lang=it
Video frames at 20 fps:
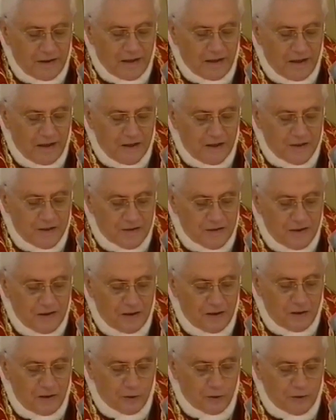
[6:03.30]
è il
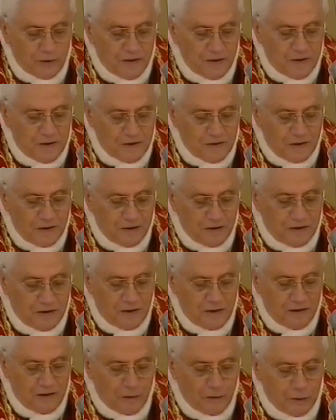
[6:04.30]
segno
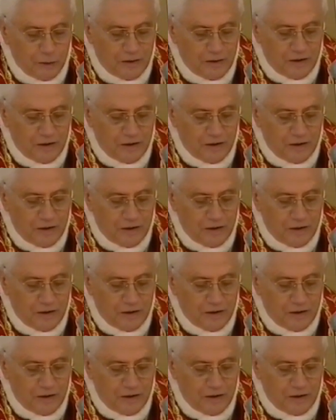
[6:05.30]
distintivo